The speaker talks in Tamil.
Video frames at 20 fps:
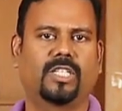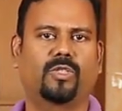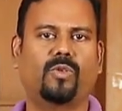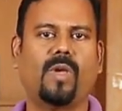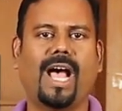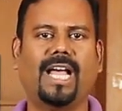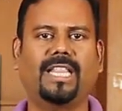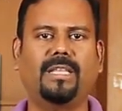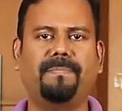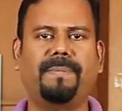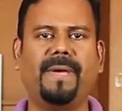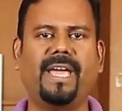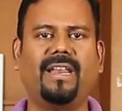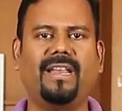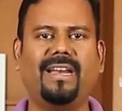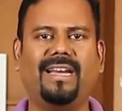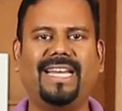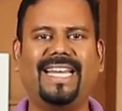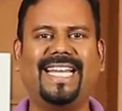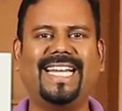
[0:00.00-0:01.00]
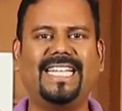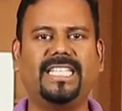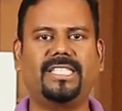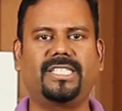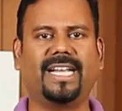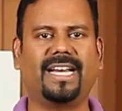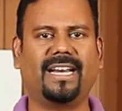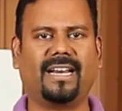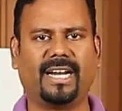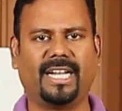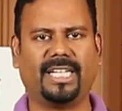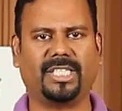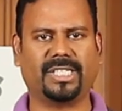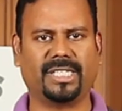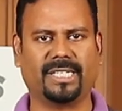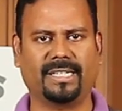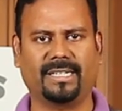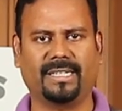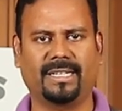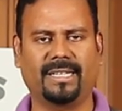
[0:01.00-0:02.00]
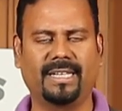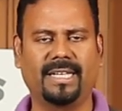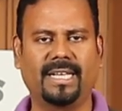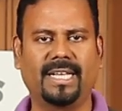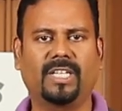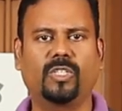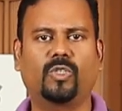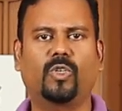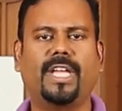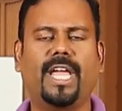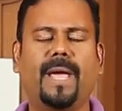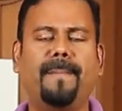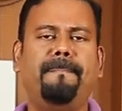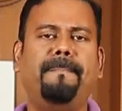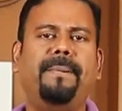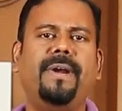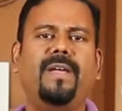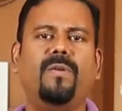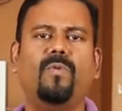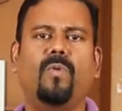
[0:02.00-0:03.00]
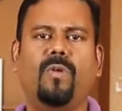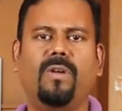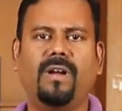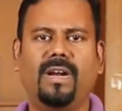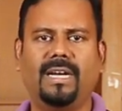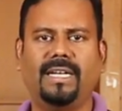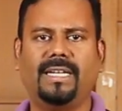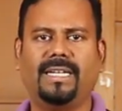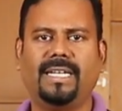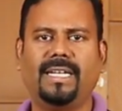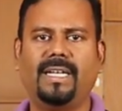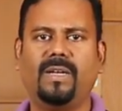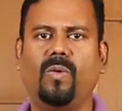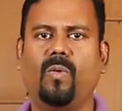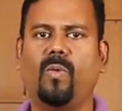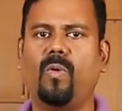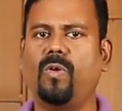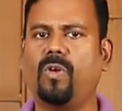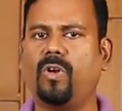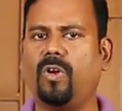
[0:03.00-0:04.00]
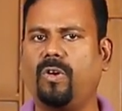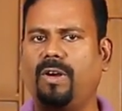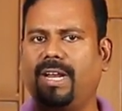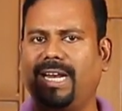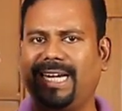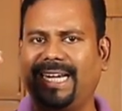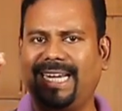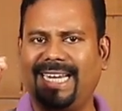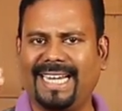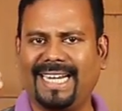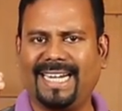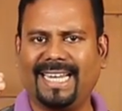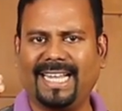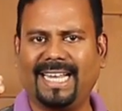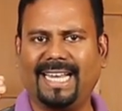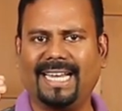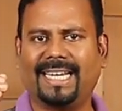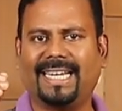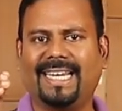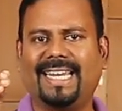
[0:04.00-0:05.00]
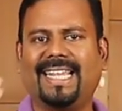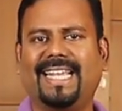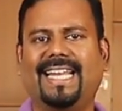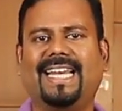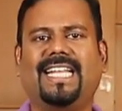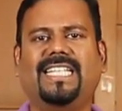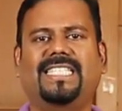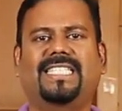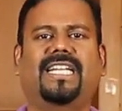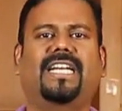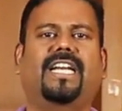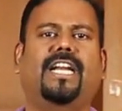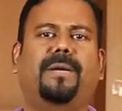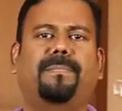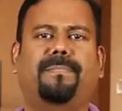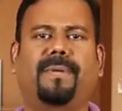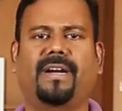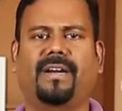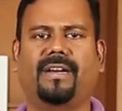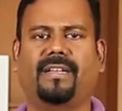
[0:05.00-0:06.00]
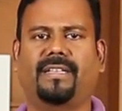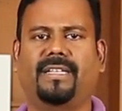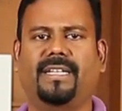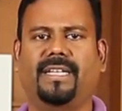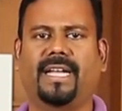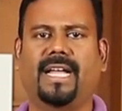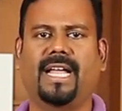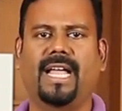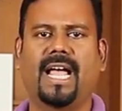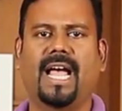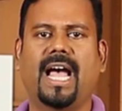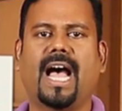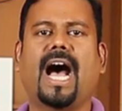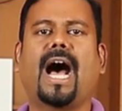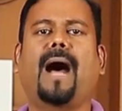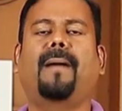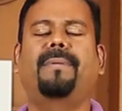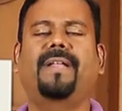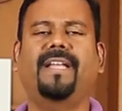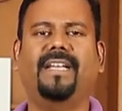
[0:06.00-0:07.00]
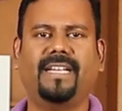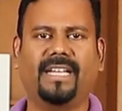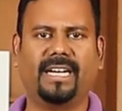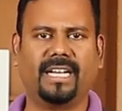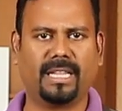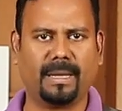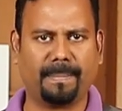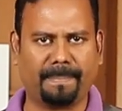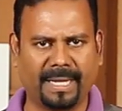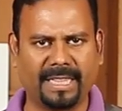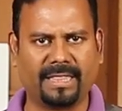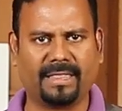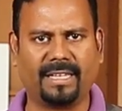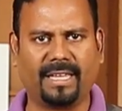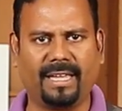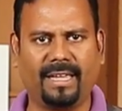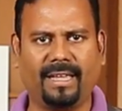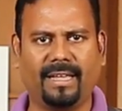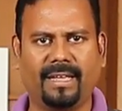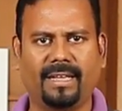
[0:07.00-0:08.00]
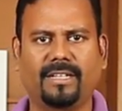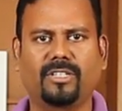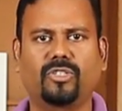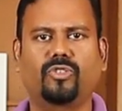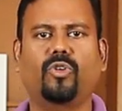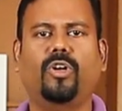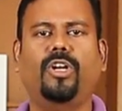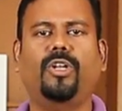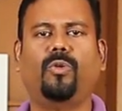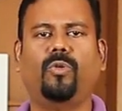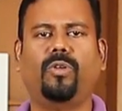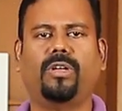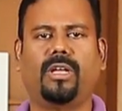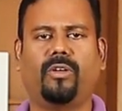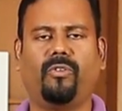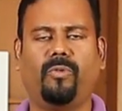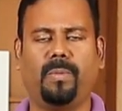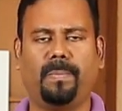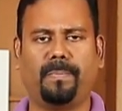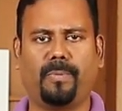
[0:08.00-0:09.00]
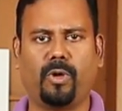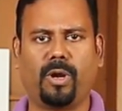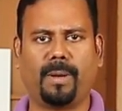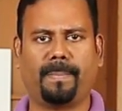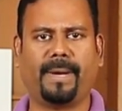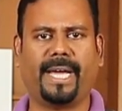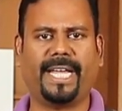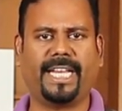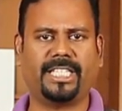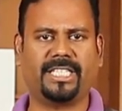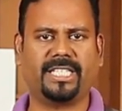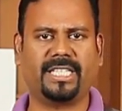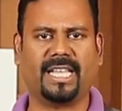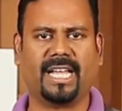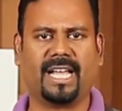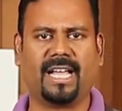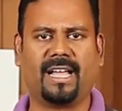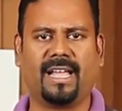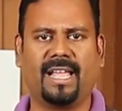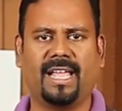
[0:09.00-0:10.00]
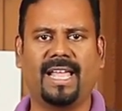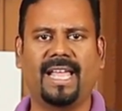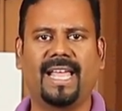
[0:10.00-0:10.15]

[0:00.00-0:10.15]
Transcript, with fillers: ஸோ அது பேர் லீடு ஜென்ரேஷன் ஸோ எப்படி உங்களுக்கு உங்களோட லீடை நீங்களே ஜென்ரேட் பண்ணுறது அப்படிங்கிறத பற்றி சொல்லிக் கொடுக்க போகிற பயிற்சி தான்